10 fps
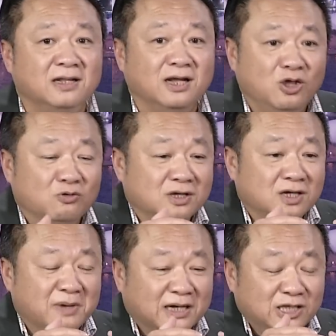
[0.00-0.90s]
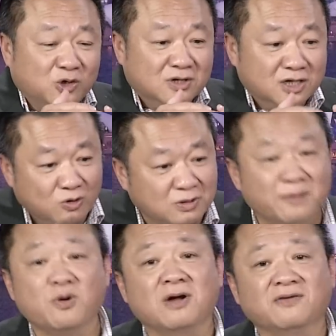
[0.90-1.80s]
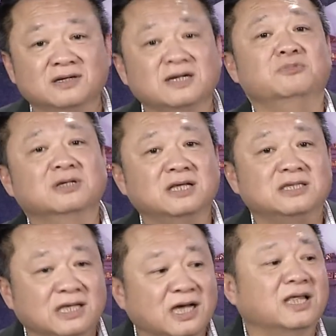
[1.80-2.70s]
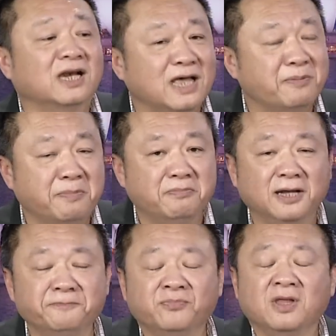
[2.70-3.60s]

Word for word: thì nếu như mà cái chiều hướng rút thêm một hai phần trăm nữa thì sẽ trở thành ghế bấp bênh